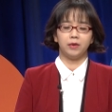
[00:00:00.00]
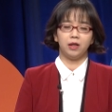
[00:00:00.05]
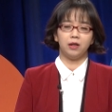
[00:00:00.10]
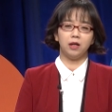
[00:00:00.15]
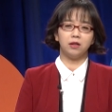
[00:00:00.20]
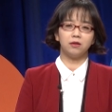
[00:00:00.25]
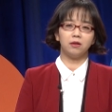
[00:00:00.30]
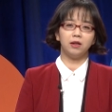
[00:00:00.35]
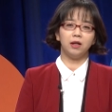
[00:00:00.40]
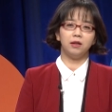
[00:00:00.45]

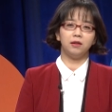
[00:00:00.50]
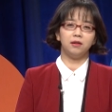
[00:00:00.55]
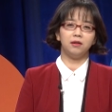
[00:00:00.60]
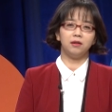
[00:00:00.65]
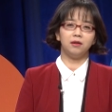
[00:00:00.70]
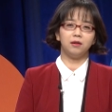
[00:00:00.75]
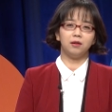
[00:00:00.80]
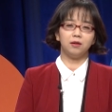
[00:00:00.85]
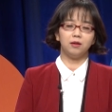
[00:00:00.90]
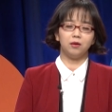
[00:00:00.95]

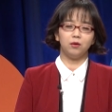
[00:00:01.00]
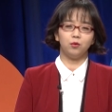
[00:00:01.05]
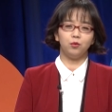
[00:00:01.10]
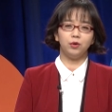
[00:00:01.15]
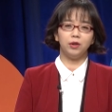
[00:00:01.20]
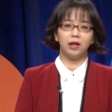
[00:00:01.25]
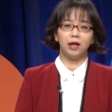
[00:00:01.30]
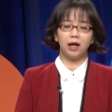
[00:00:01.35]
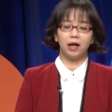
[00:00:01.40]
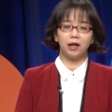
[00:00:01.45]
예전에는
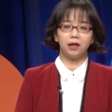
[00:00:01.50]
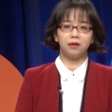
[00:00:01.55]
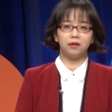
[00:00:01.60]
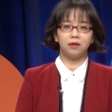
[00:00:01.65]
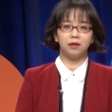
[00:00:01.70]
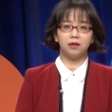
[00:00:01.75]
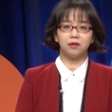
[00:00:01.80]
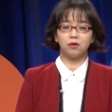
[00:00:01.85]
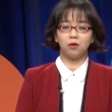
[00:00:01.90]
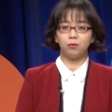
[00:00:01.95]
우리의
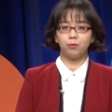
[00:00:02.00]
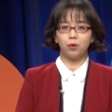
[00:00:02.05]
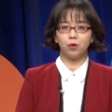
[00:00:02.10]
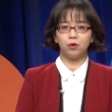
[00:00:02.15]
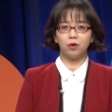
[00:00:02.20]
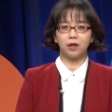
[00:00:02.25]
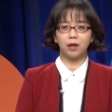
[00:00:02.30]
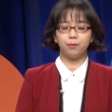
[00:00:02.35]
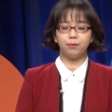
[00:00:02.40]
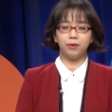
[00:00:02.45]
아이들이 성폭력의